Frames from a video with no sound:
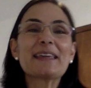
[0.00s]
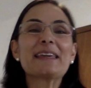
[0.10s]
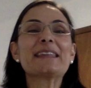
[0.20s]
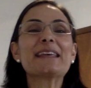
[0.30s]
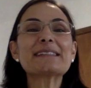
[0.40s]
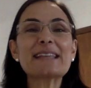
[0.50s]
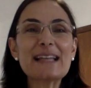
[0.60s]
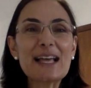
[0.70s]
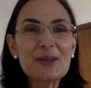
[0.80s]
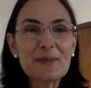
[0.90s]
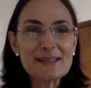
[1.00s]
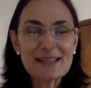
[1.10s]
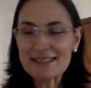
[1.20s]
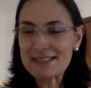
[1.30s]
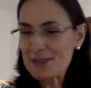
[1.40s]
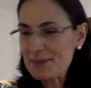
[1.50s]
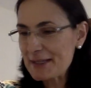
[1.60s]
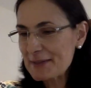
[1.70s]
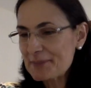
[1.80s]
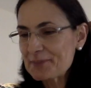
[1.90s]
Y de este lado vas a
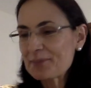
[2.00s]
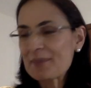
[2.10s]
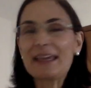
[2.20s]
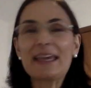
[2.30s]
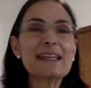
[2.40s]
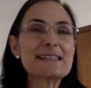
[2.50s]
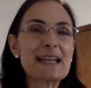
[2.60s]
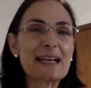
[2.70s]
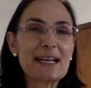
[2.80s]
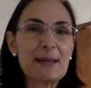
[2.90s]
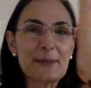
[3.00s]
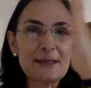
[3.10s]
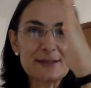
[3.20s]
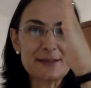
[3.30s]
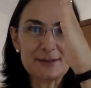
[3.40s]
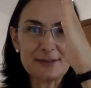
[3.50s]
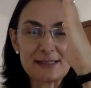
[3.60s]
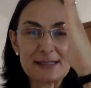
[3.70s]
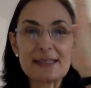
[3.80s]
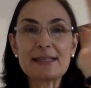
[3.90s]
escribir el sacramento,
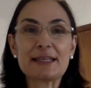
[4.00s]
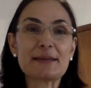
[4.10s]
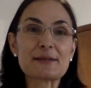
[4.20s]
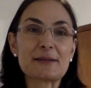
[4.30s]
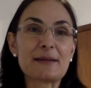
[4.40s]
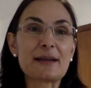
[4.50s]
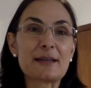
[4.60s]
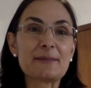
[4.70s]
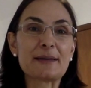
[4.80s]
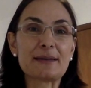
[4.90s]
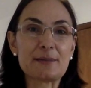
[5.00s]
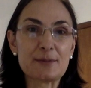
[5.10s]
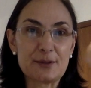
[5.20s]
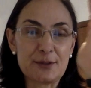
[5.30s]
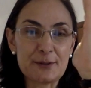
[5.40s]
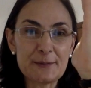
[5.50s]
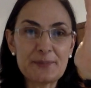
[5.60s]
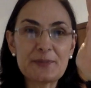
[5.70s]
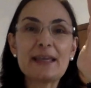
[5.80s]
es decir, aquí vamos a hablar del matrimonio,